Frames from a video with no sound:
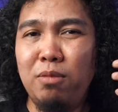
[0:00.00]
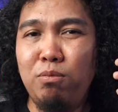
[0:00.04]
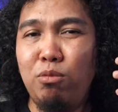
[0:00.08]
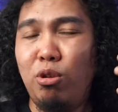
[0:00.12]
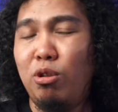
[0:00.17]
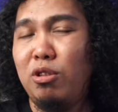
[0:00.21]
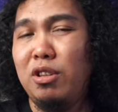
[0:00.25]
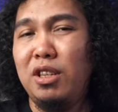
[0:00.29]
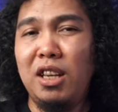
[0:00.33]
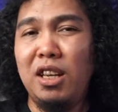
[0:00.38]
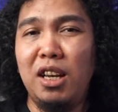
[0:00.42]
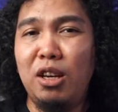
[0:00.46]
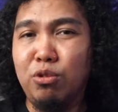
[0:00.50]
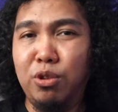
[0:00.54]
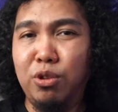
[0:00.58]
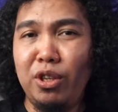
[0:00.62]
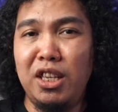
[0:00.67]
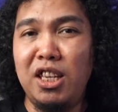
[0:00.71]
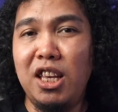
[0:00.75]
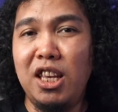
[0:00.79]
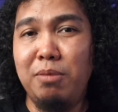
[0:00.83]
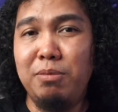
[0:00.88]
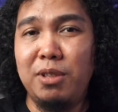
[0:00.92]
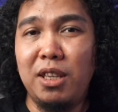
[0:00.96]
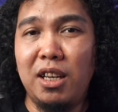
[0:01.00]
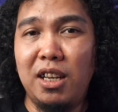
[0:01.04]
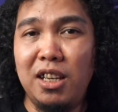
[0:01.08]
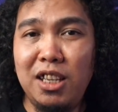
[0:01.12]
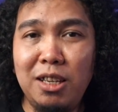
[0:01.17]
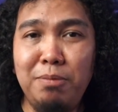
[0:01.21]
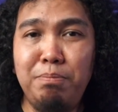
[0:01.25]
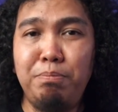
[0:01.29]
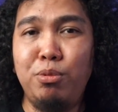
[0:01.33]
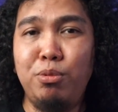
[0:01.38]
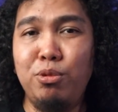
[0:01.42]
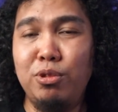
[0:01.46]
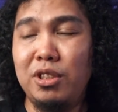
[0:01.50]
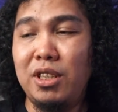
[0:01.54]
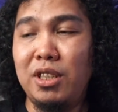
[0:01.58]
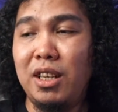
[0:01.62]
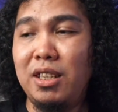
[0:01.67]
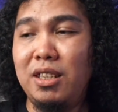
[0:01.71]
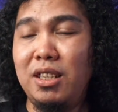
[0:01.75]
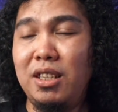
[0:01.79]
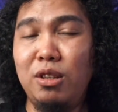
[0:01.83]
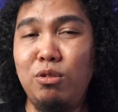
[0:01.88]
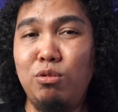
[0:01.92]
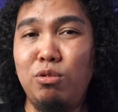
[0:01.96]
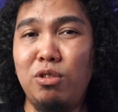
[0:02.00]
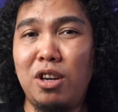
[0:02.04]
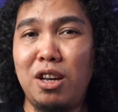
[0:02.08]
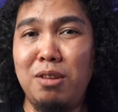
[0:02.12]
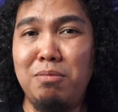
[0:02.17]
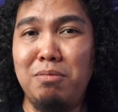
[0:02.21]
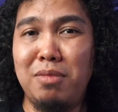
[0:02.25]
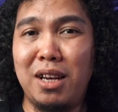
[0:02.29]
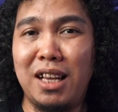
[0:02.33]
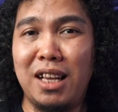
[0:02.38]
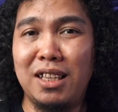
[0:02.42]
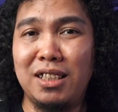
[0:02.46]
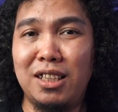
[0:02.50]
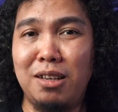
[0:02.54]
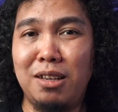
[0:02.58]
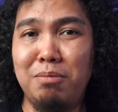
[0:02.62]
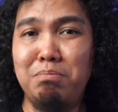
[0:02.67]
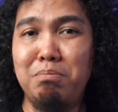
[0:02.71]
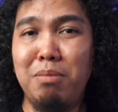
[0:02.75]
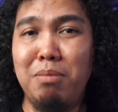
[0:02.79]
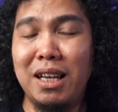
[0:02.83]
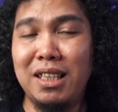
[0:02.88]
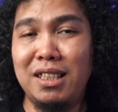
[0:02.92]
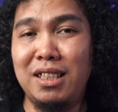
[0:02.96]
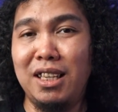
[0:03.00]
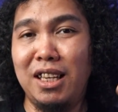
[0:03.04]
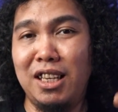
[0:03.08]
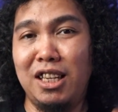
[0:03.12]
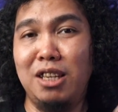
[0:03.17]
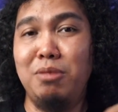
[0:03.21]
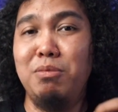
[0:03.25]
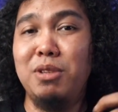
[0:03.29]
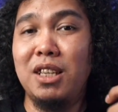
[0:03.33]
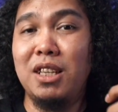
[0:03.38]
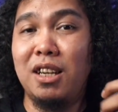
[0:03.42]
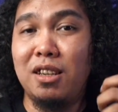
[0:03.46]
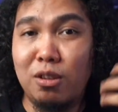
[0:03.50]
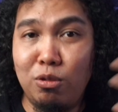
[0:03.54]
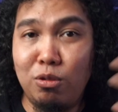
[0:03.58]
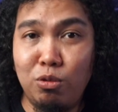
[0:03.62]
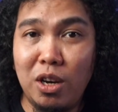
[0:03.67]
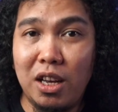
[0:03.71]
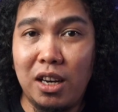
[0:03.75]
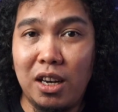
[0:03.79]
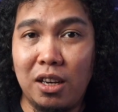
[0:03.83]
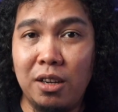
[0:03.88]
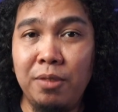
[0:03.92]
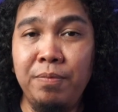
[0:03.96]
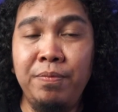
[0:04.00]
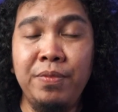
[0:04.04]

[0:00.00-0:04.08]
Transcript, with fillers: mau di lagu EDM sekalipun saya sih kurang merasa bassnya ini bisa keluar